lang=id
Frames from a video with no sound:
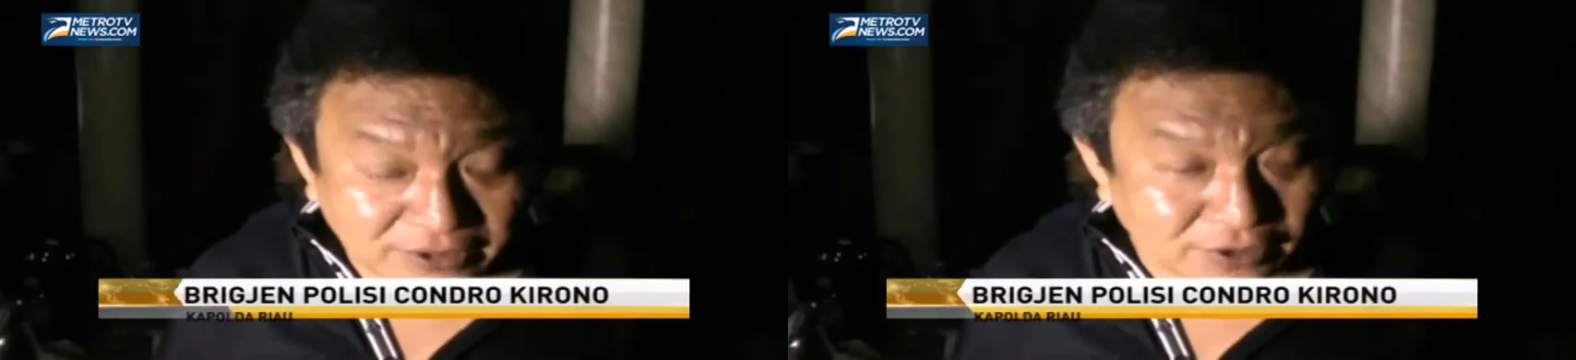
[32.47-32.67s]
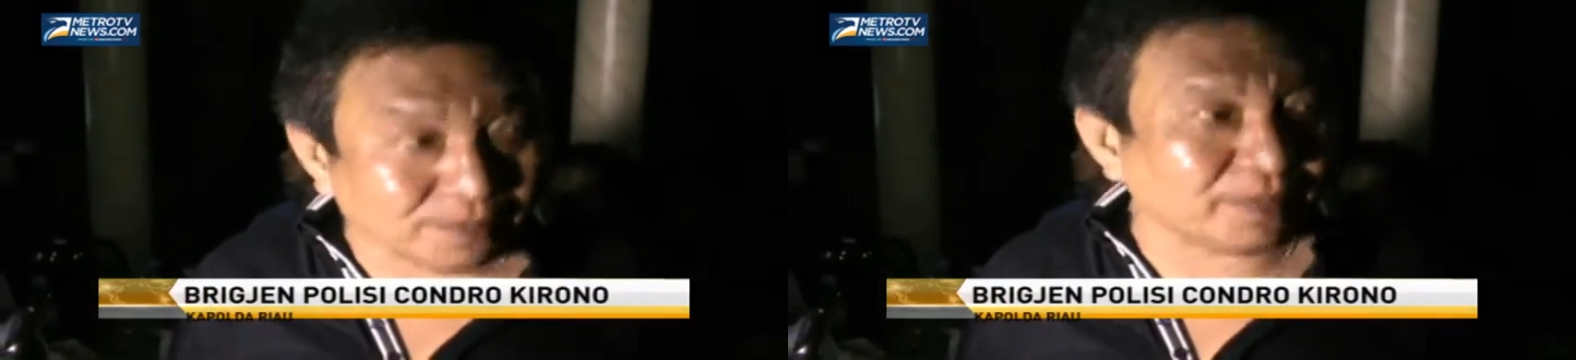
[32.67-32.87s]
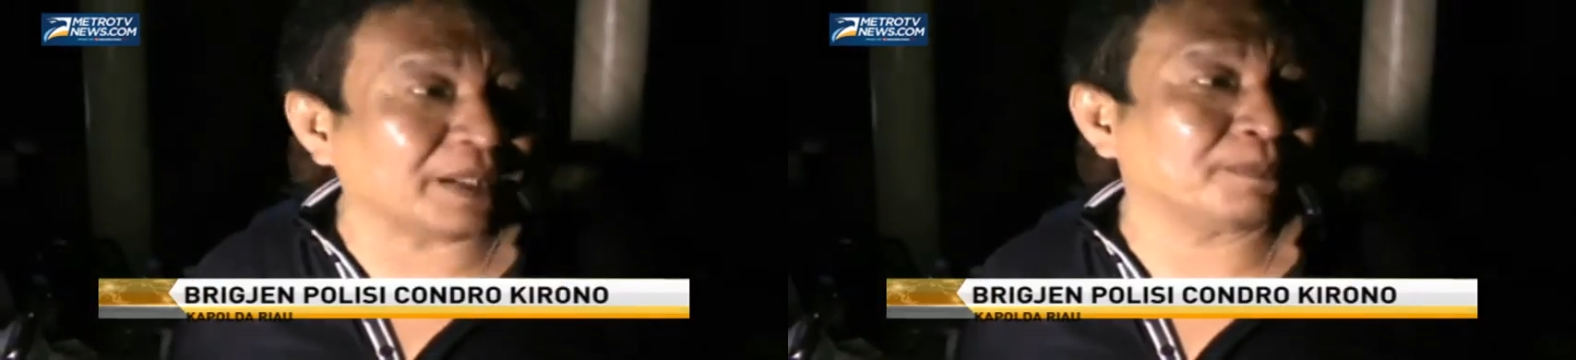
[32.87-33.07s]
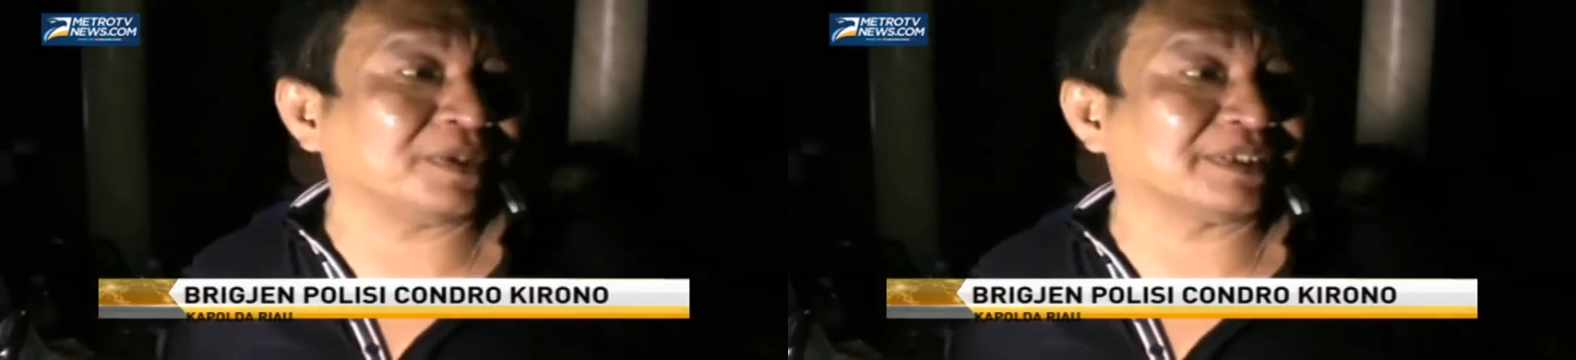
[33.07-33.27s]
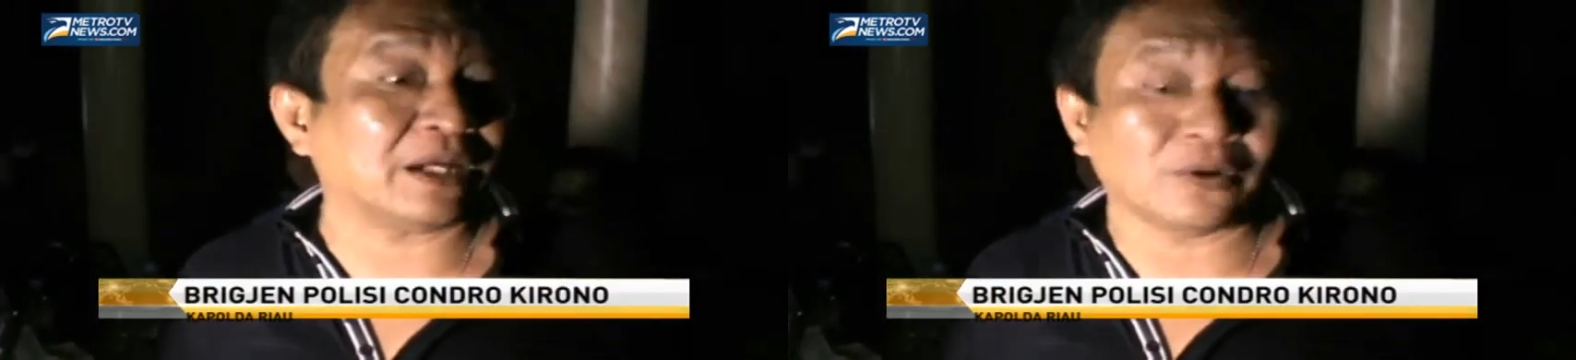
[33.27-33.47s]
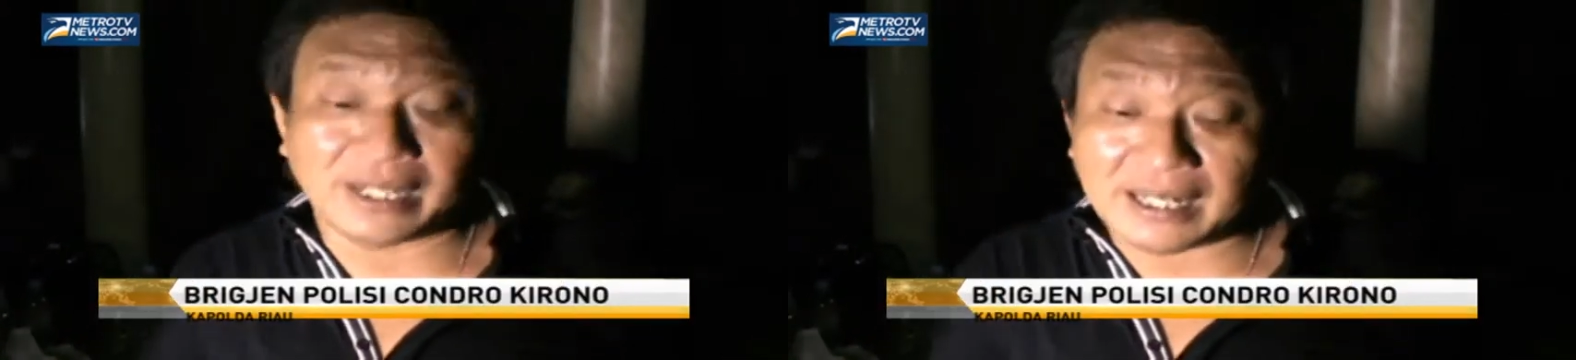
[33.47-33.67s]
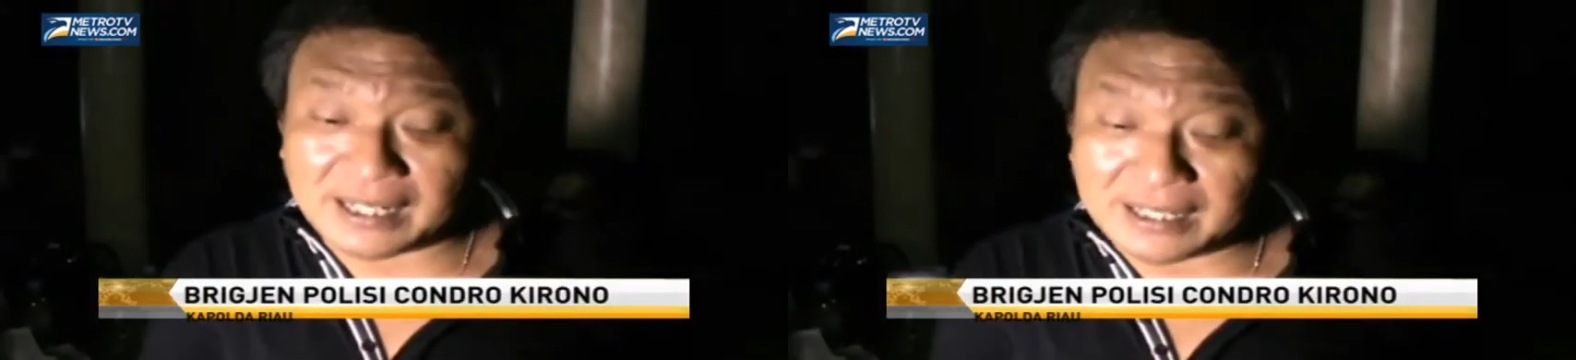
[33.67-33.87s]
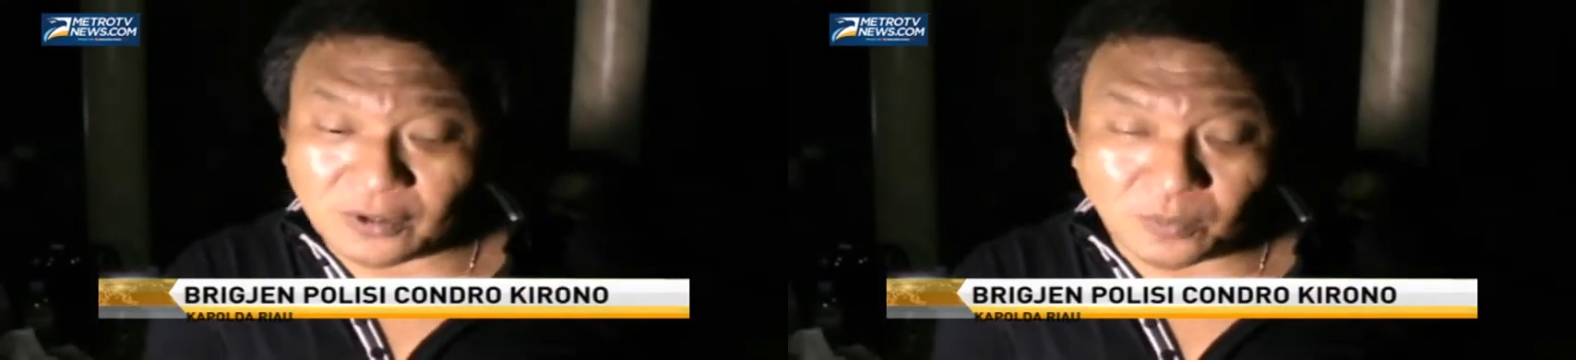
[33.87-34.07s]
serpian pesawat yang
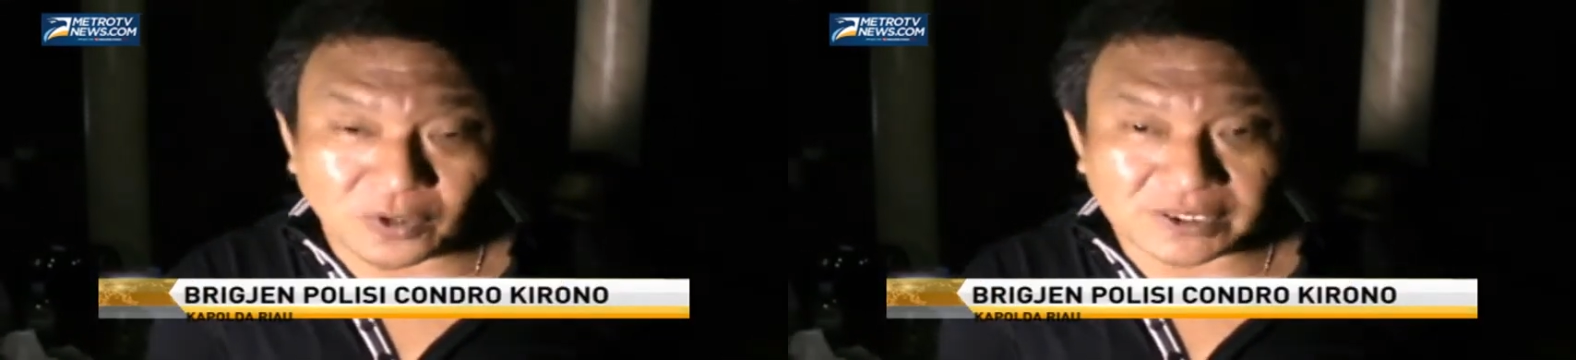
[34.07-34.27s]
ada nomor